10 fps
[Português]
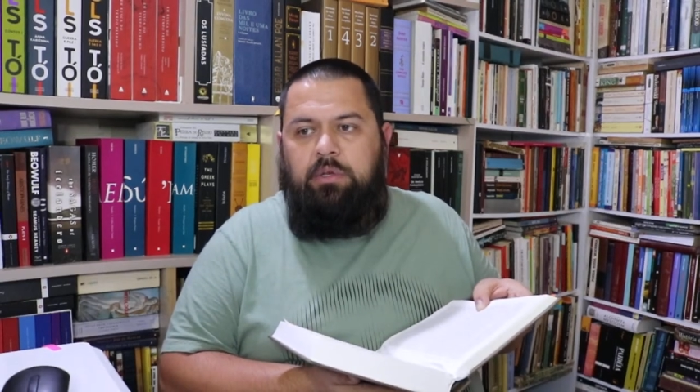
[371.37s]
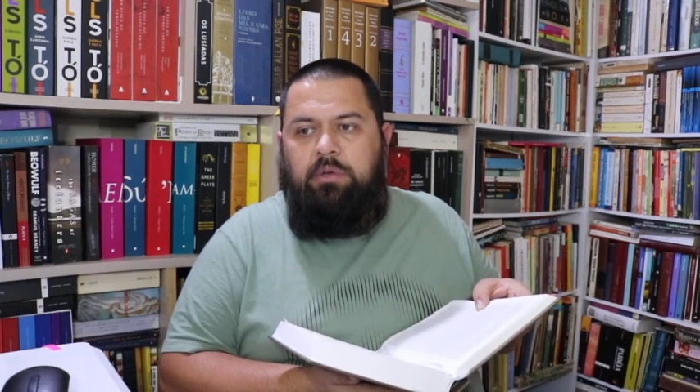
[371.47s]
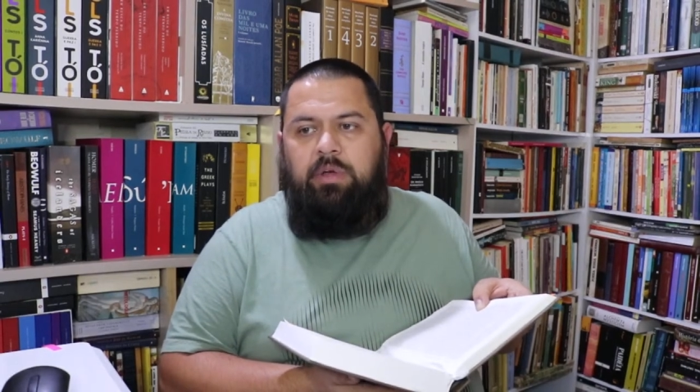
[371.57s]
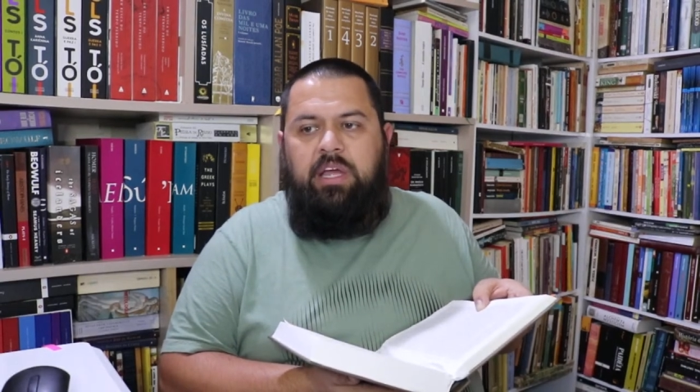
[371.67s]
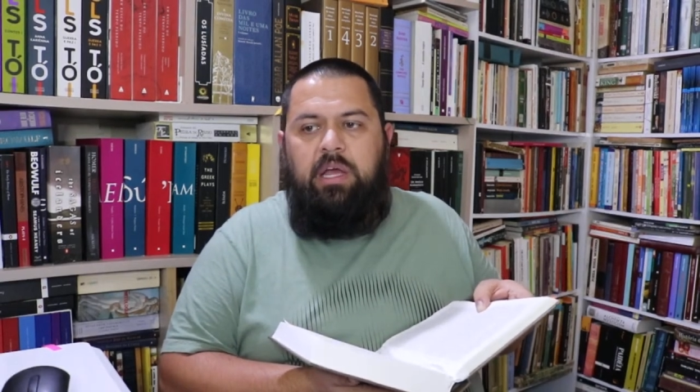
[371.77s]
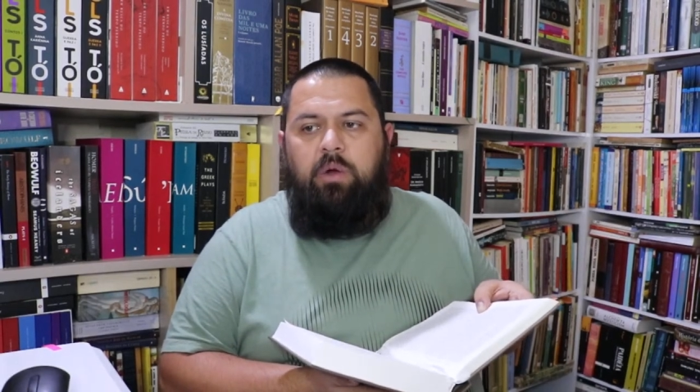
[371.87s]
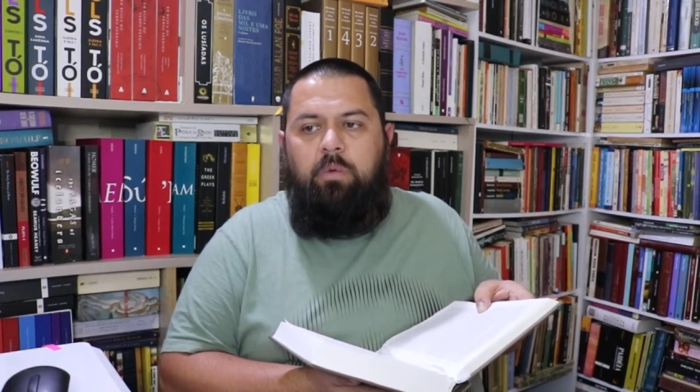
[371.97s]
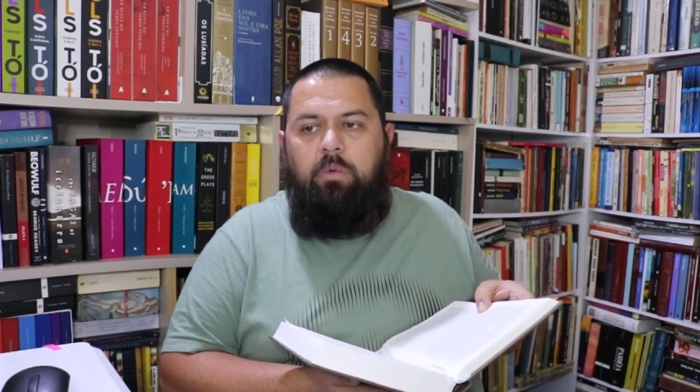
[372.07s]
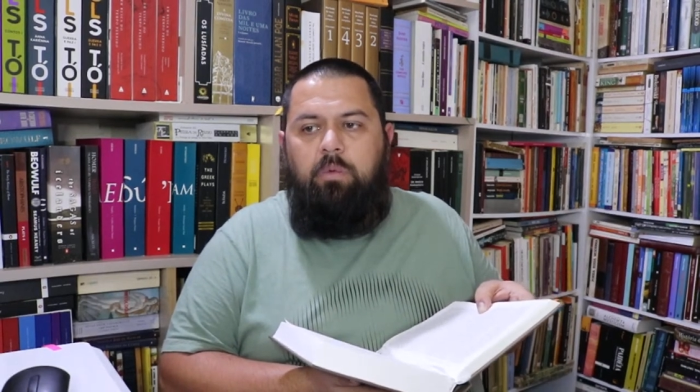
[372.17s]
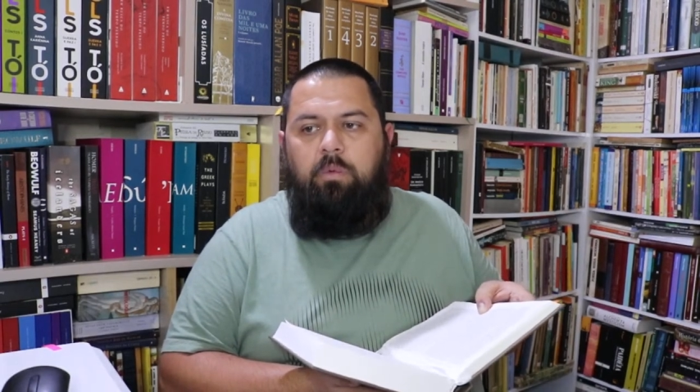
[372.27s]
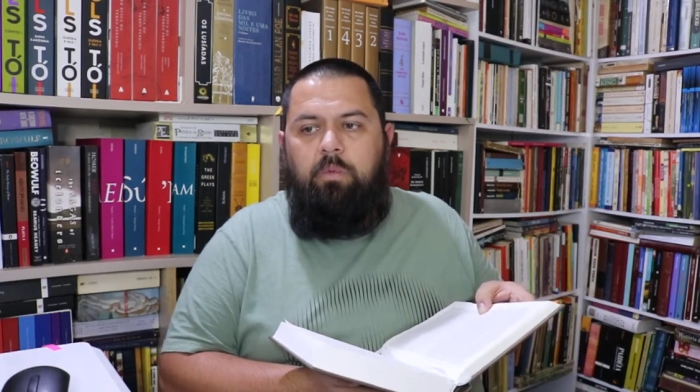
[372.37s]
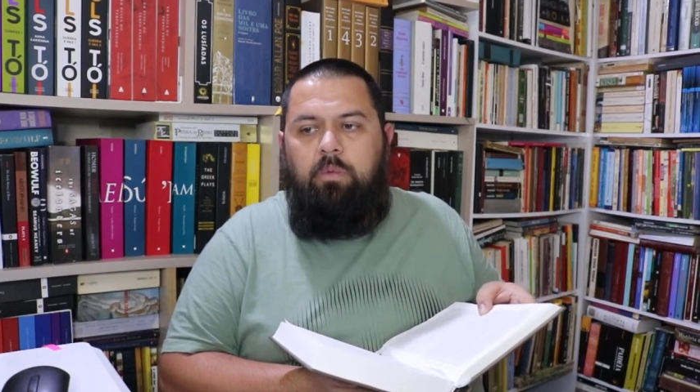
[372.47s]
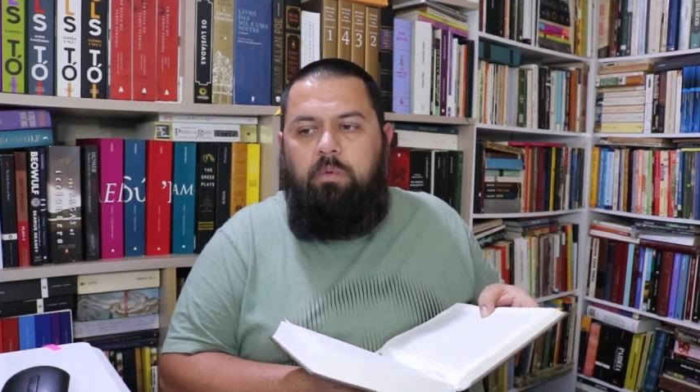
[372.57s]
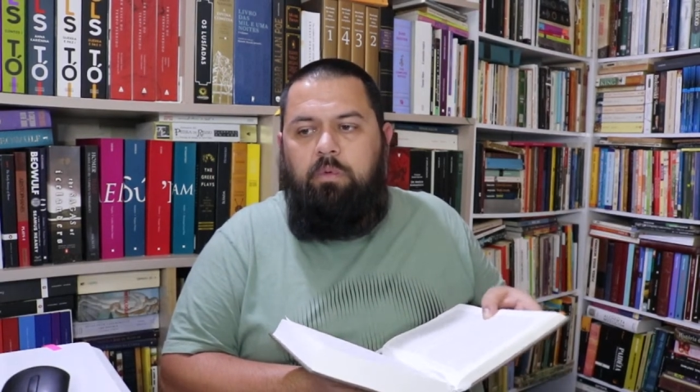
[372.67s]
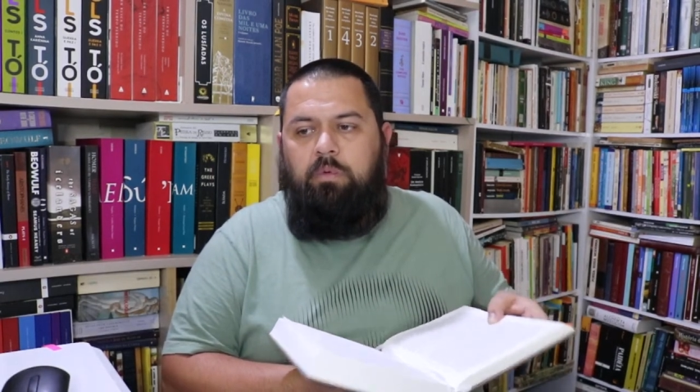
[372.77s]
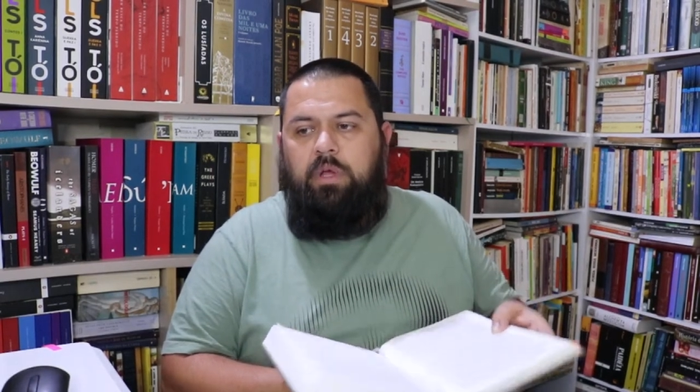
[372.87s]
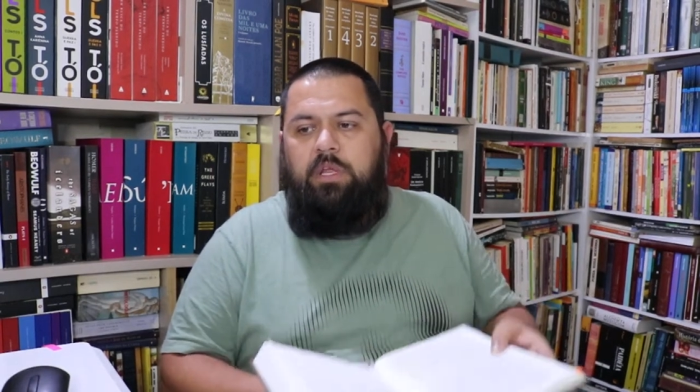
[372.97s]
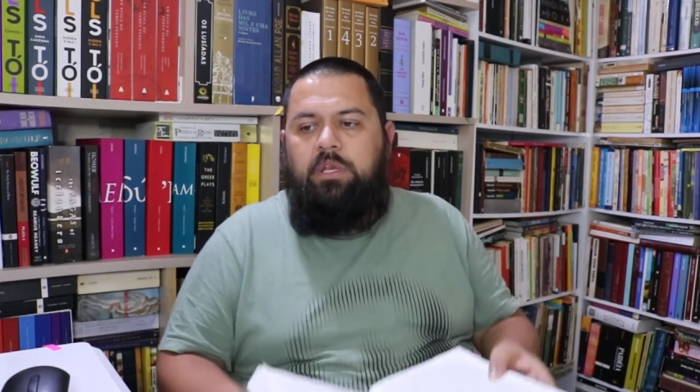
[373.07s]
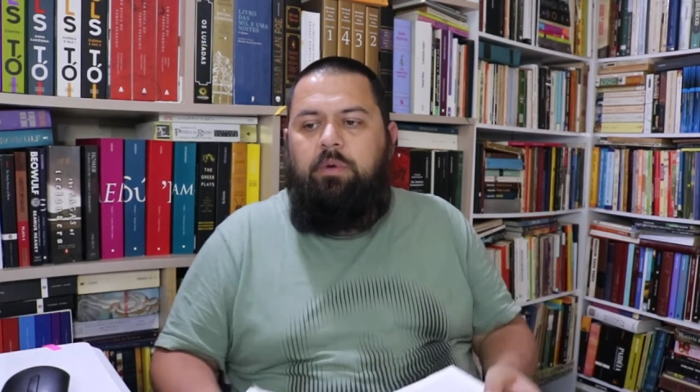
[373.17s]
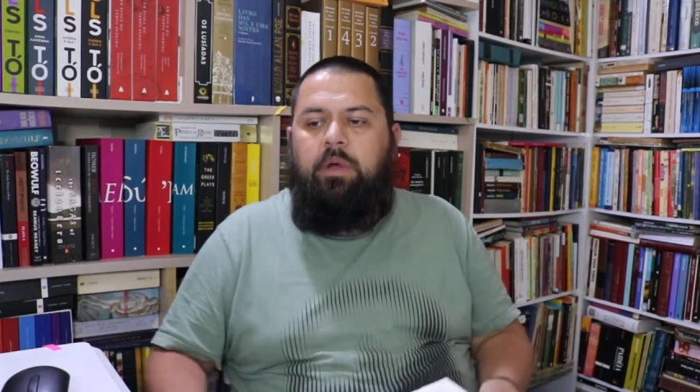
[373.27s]
não é um,
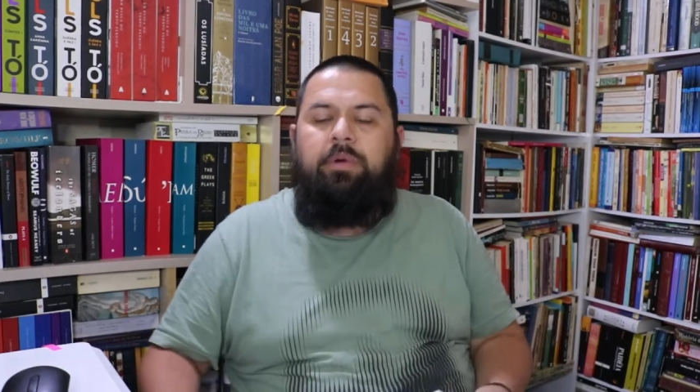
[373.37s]
não é